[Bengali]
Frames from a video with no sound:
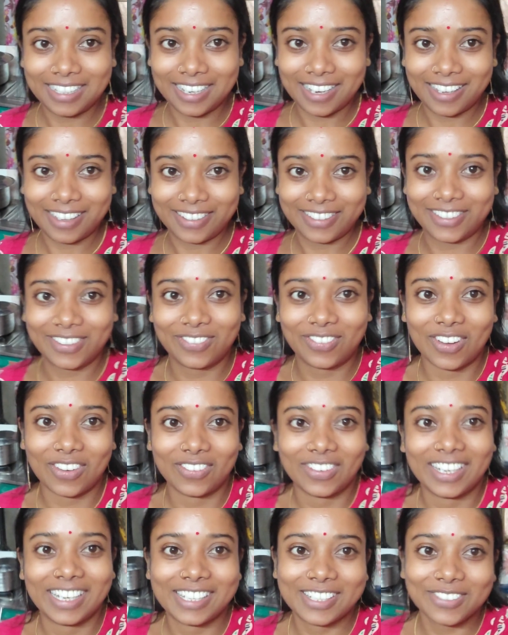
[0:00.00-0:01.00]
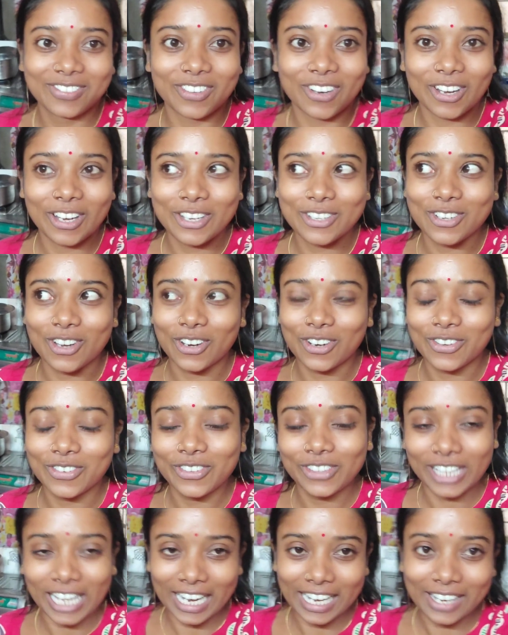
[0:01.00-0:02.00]
এটাই হচ্ছে ভেবে নিই যে ভয়কে জয়
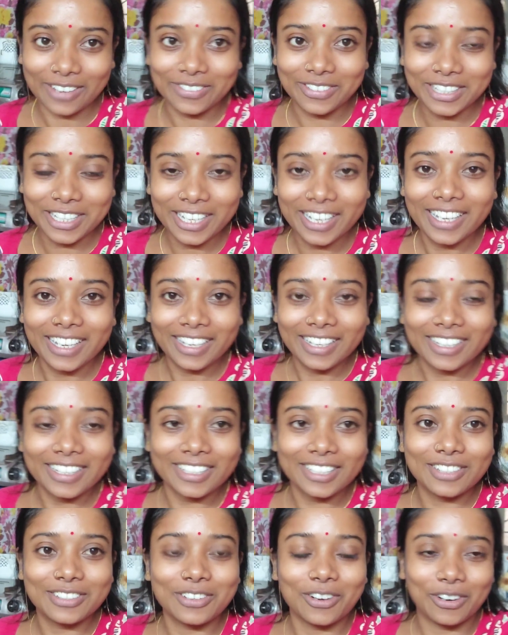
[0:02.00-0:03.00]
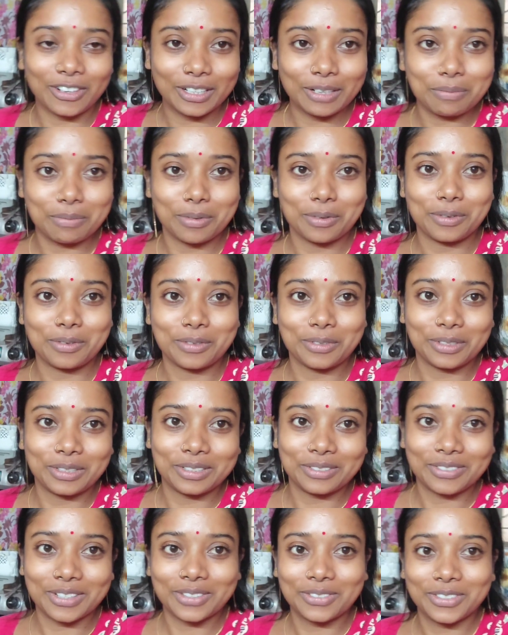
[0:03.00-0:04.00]
করবো তাহলে আমি নিজের শখটা পূরণ
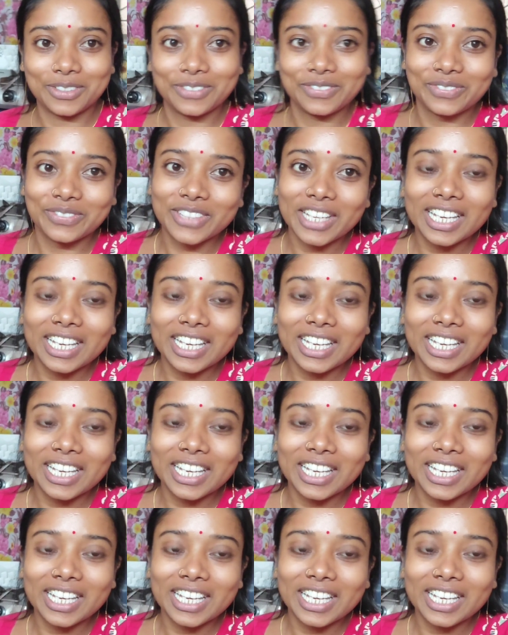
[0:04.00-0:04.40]
করতে পারবো